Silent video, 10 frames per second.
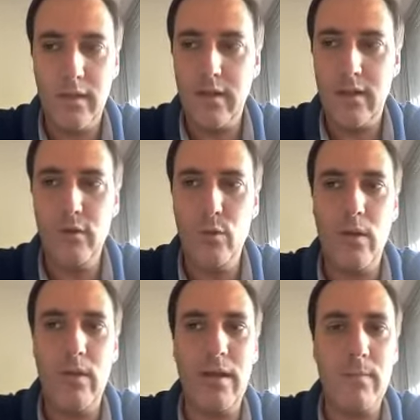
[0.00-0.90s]

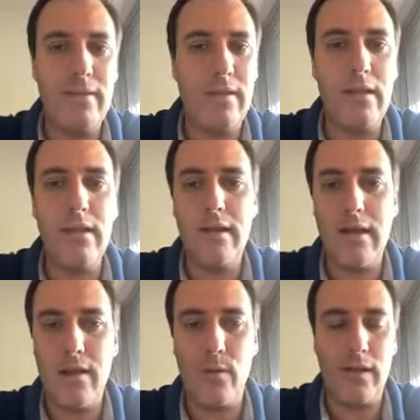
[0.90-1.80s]
indudablemente
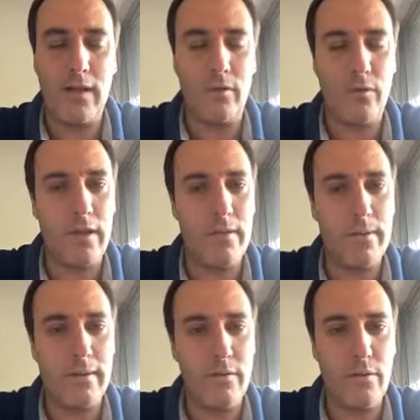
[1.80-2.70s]
ligado a la historia del
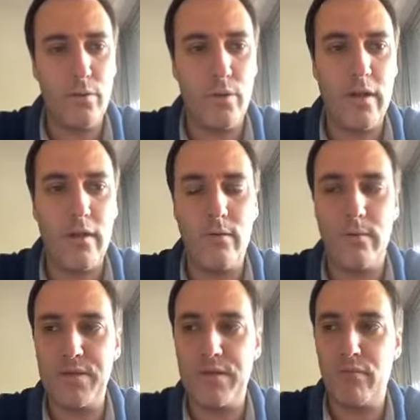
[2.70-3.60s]
Partido Colorado.
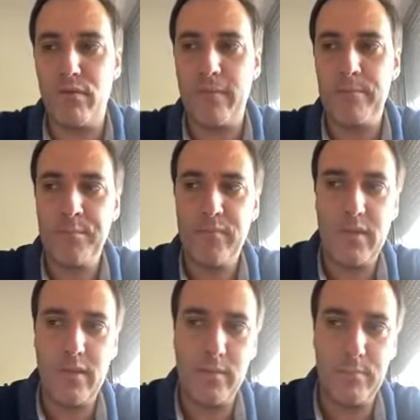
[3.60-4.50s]
Valle fue
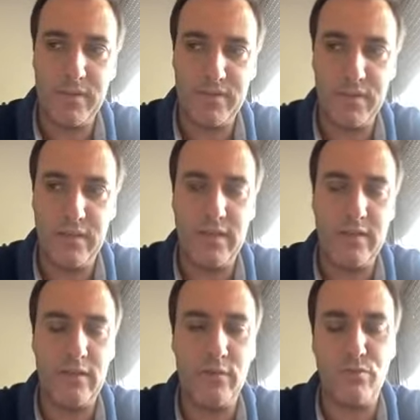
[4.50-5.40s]

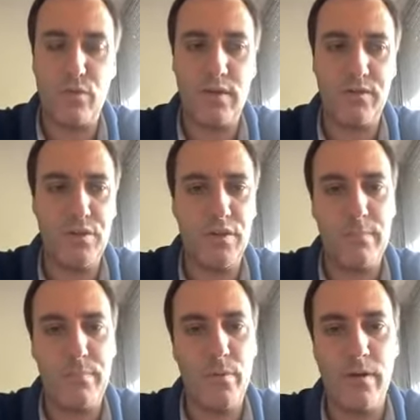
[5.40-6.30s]
presidente en dos ocasiones
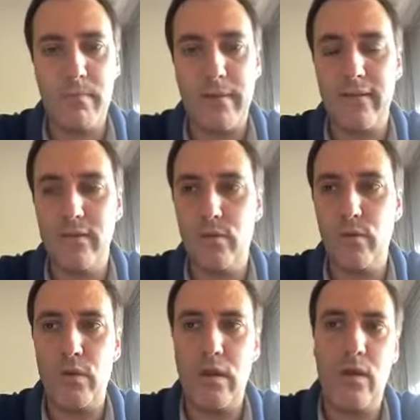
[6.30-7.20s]
por el Partido
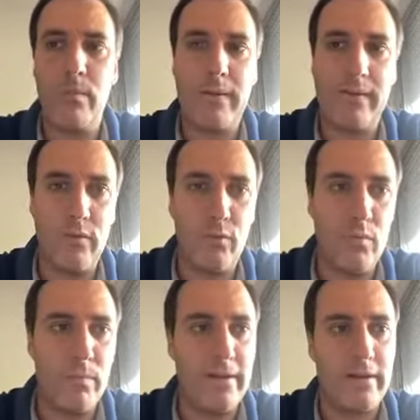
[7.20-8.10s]
Colorado, aparte de mm.
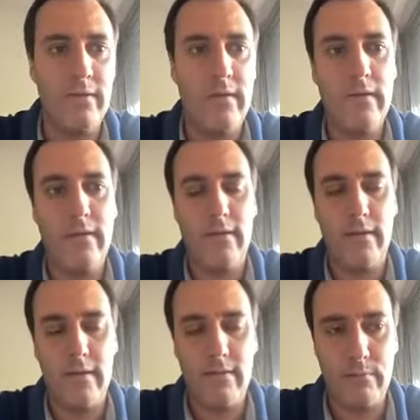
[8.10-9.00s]
ocupar
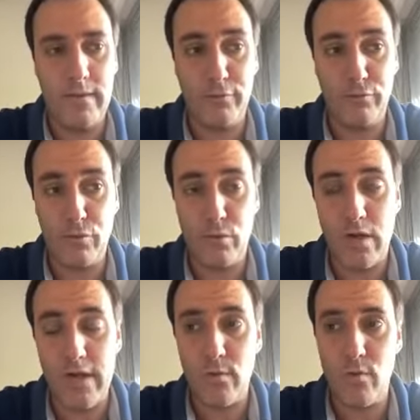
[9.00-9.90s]
varios otros
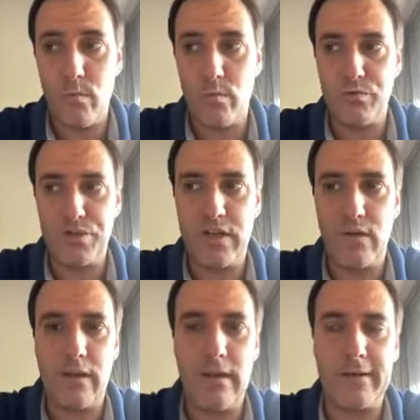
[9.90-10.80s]
cargos como
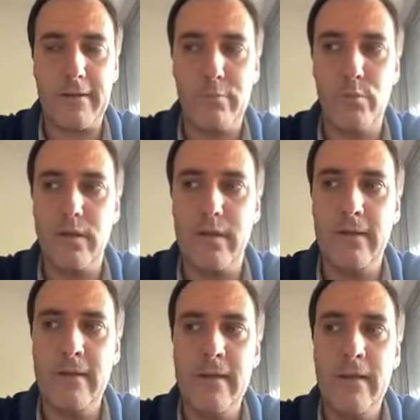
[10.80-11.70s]
senador de la
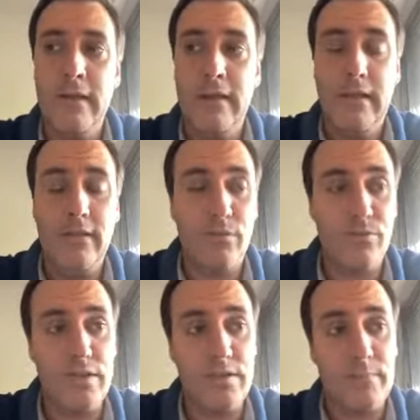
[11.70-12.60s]
República.
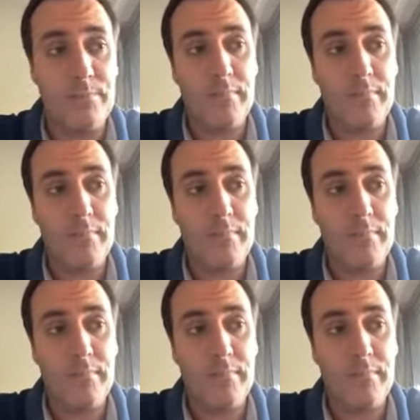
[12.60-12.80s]
Entonces,